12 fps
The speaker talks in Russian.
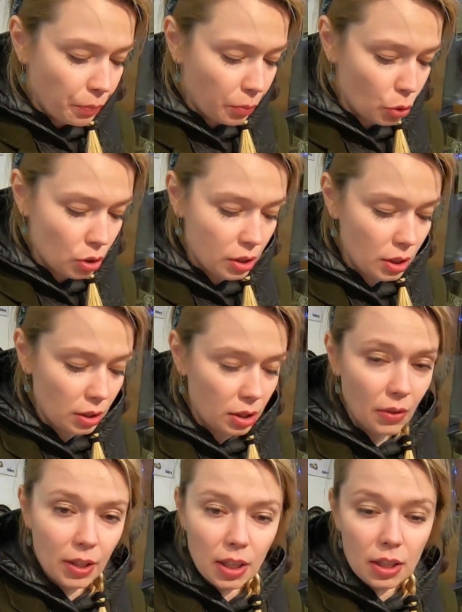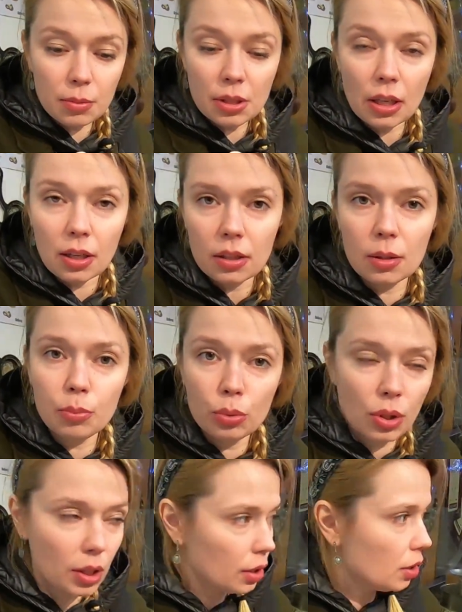Можно сделать с вареньем, сахарной
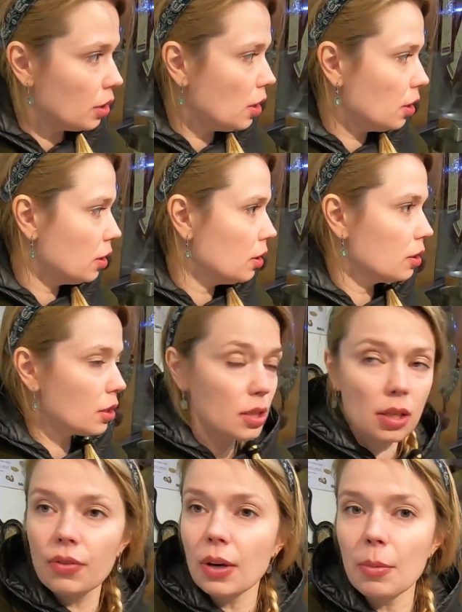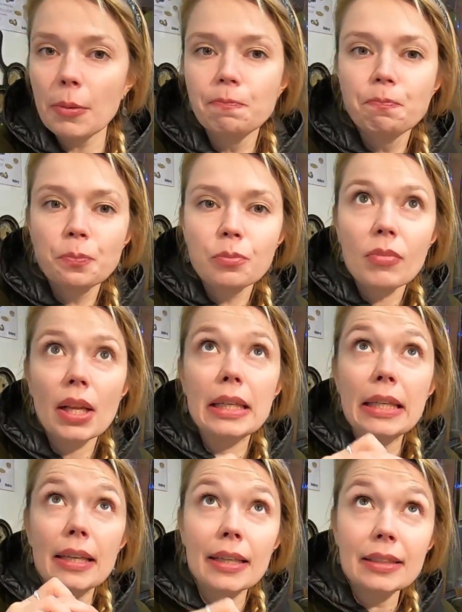пудрой или сливками.
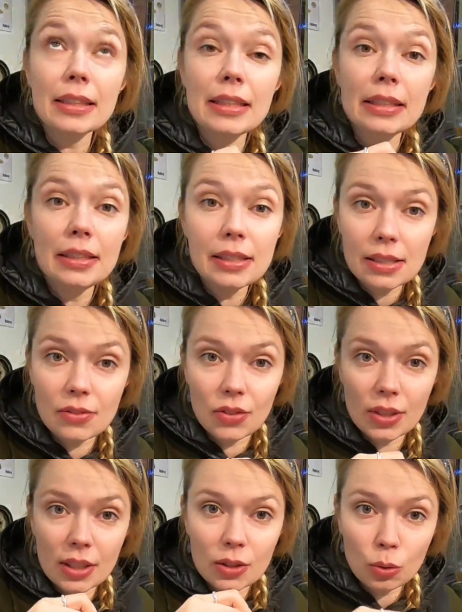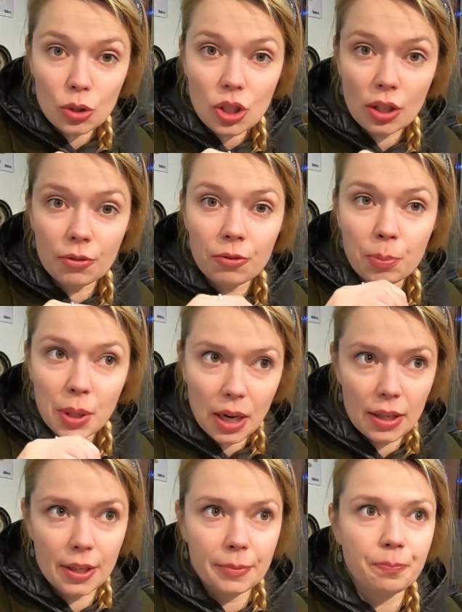И это единственная точка в
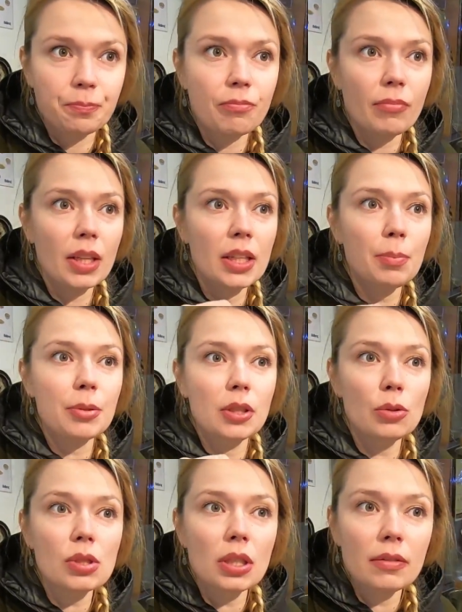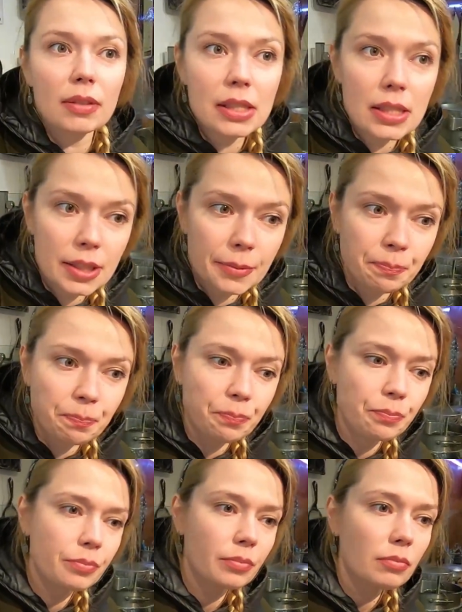Праге, где продаются ливанцы.
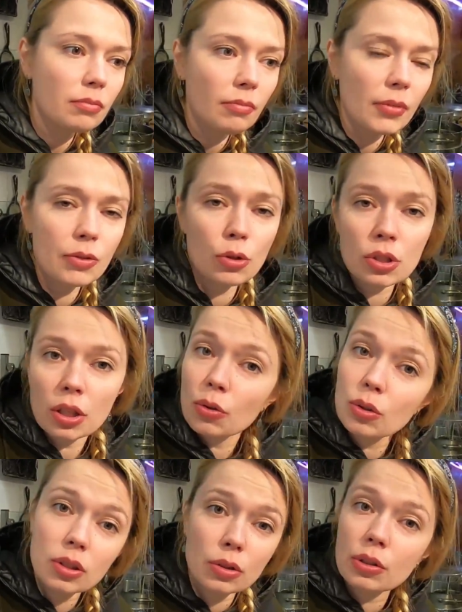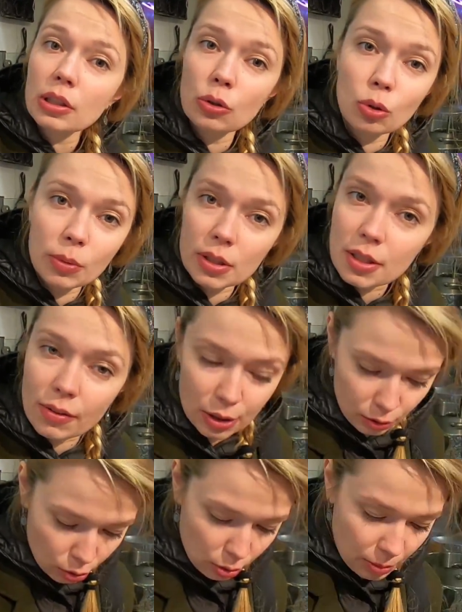Все остальное это только дома, если вас
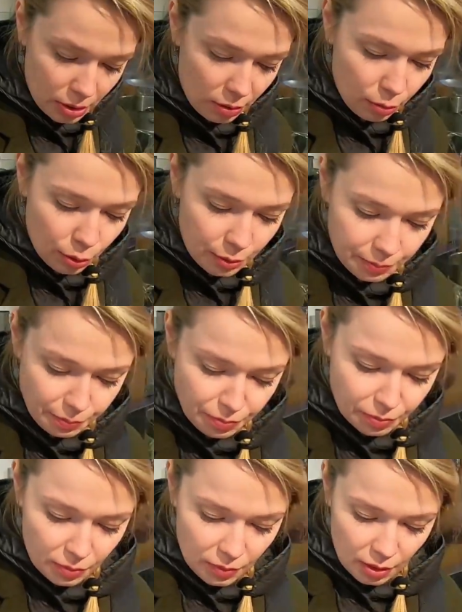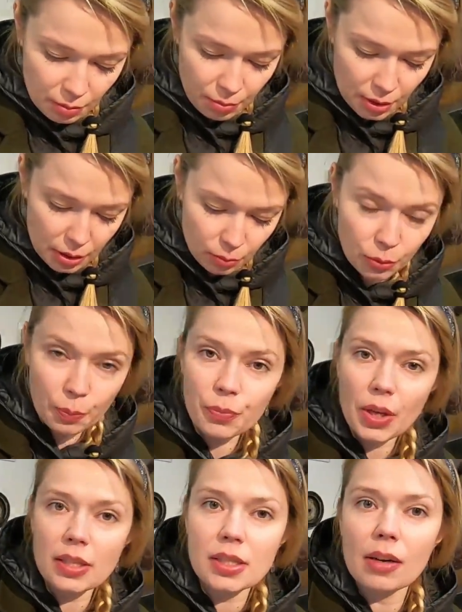кто-то позовет. Поэтому
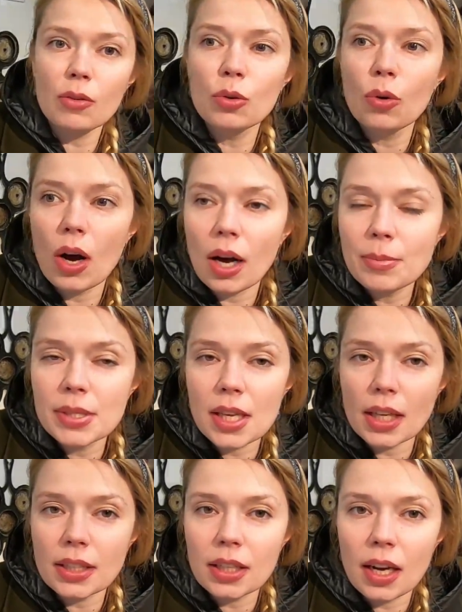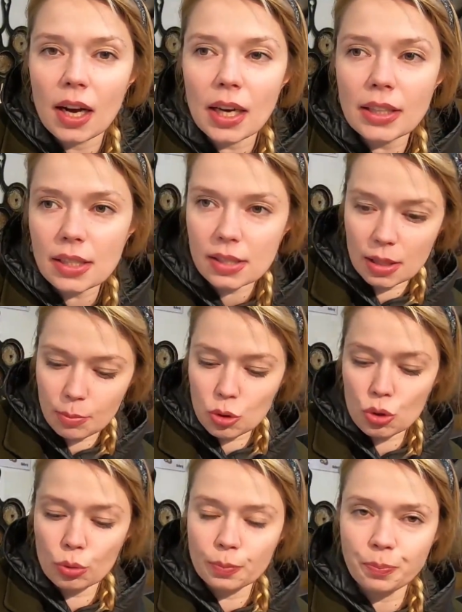оставлю обязательно адрес,
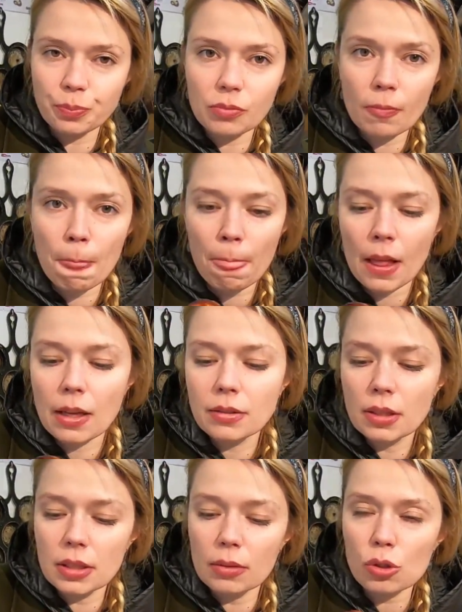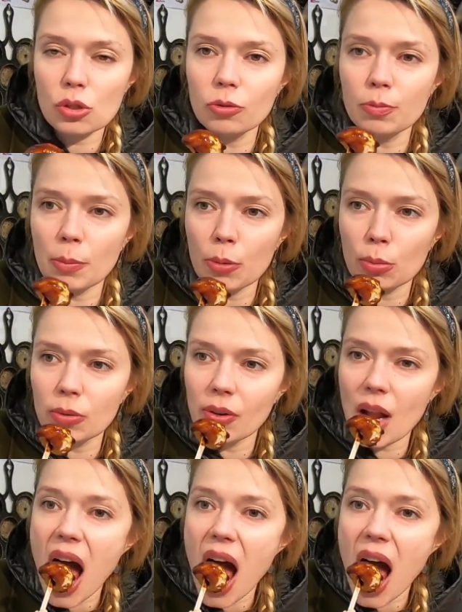напишу, для того, чтобы попробовали.